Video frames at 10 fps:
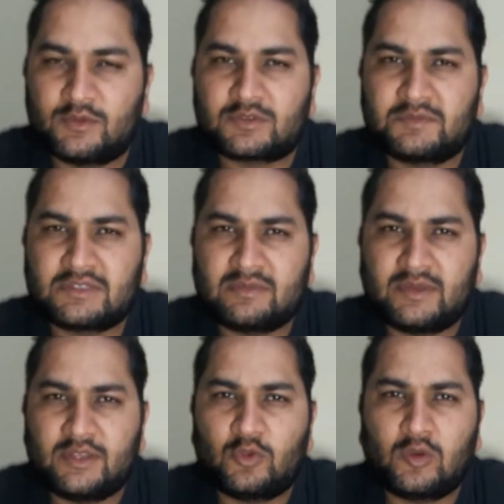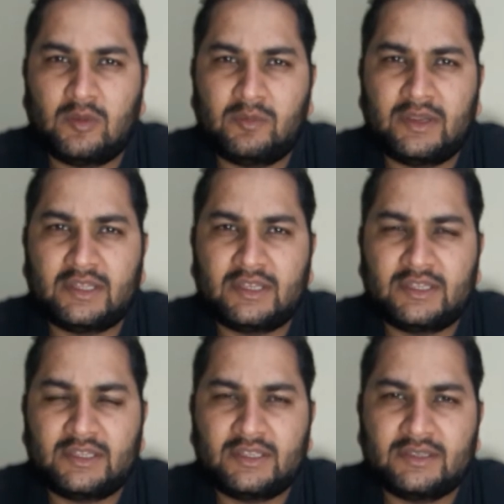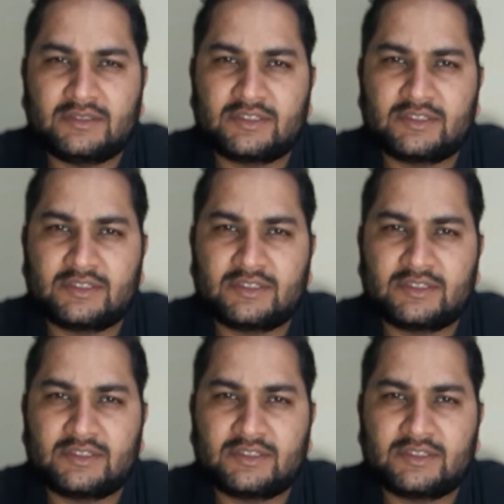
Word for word: उसमें से मैंने दो कंप्लेंट करी थी